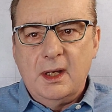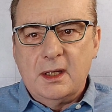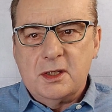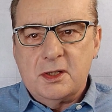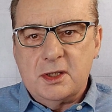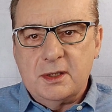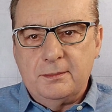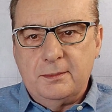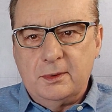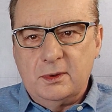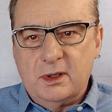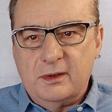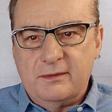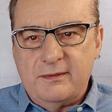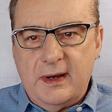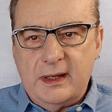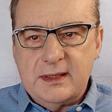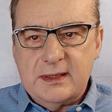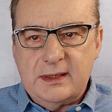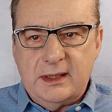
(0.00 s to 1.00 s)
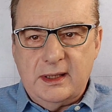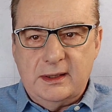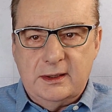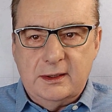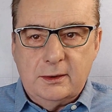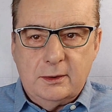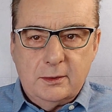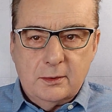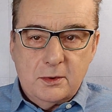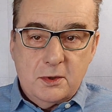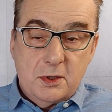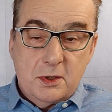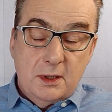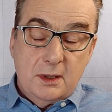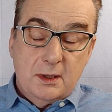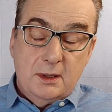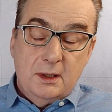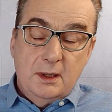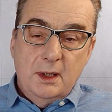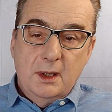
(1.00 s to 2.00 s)
czy budowali z kredytu,
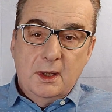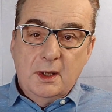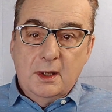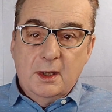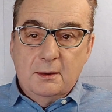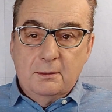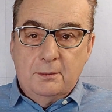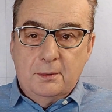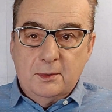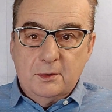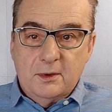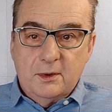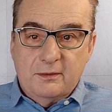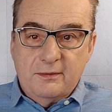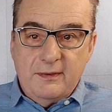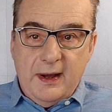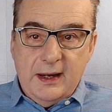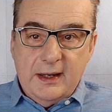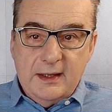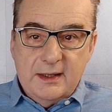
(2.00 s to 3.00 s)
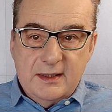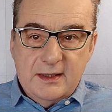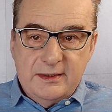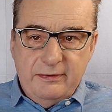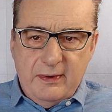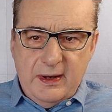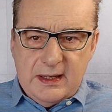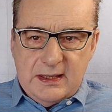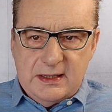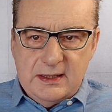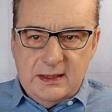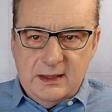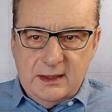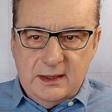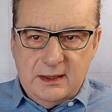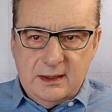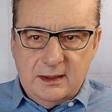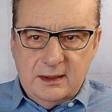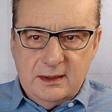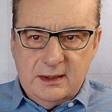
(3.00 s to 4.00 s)
czy budowali z
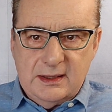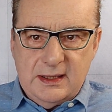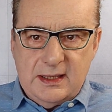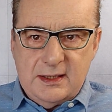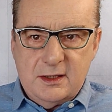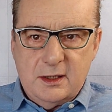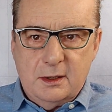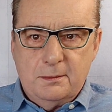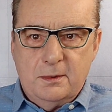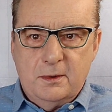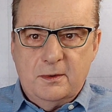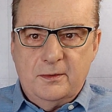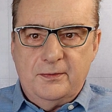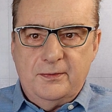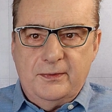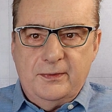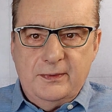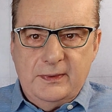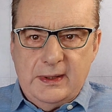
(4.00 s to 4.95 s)
własnych y, zasobów,